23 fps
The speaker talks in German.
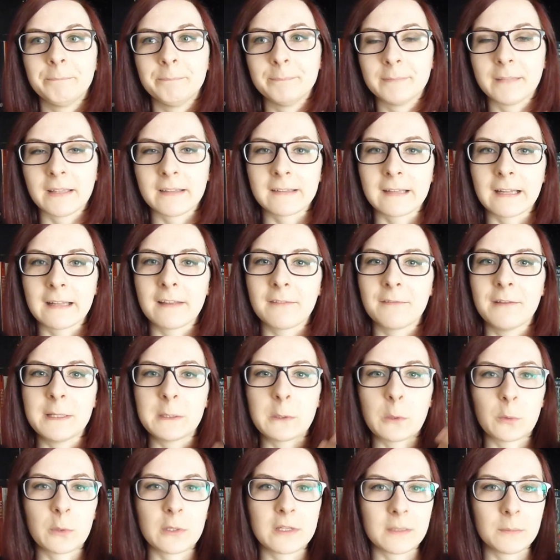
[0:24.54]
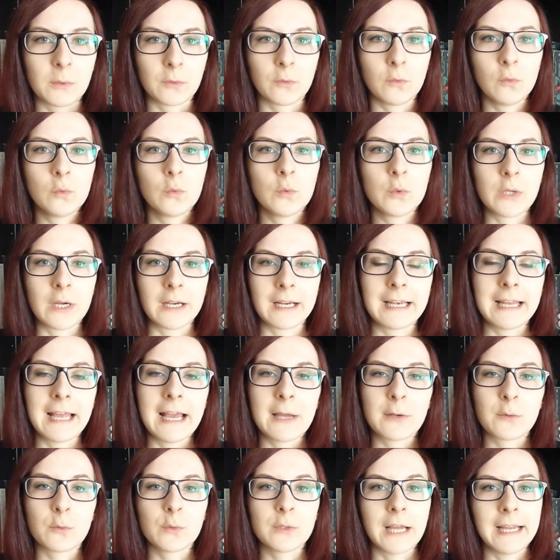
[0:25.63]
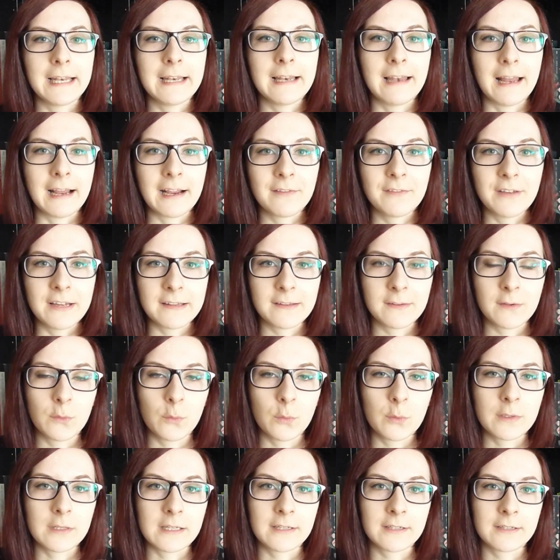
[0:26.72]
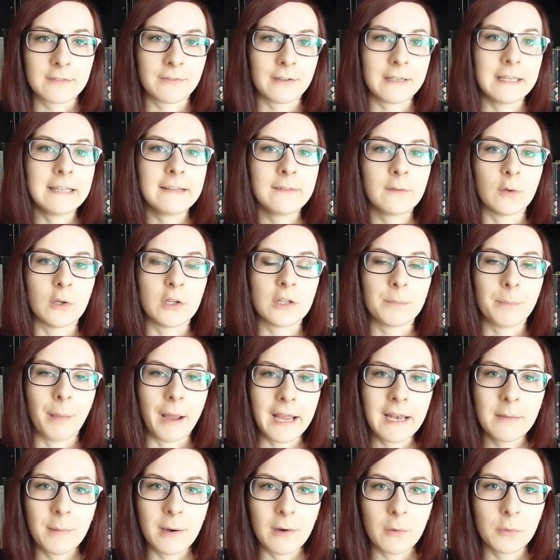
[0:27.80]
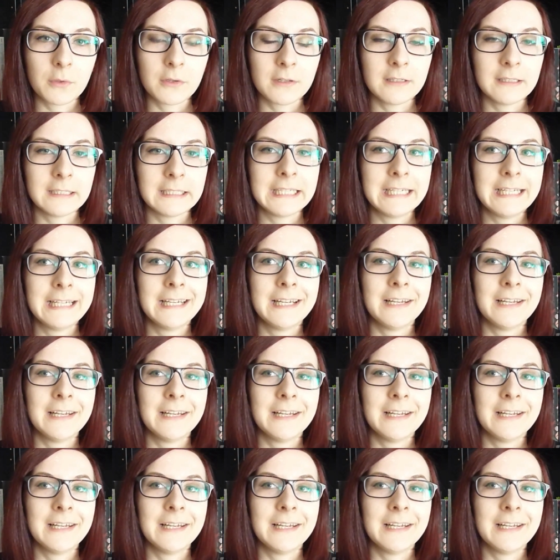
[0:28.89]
das Ganze vielleicht auch nicht immer so gut erklärt und eine lange Version. Ich verlinke sie euch beide mal unten.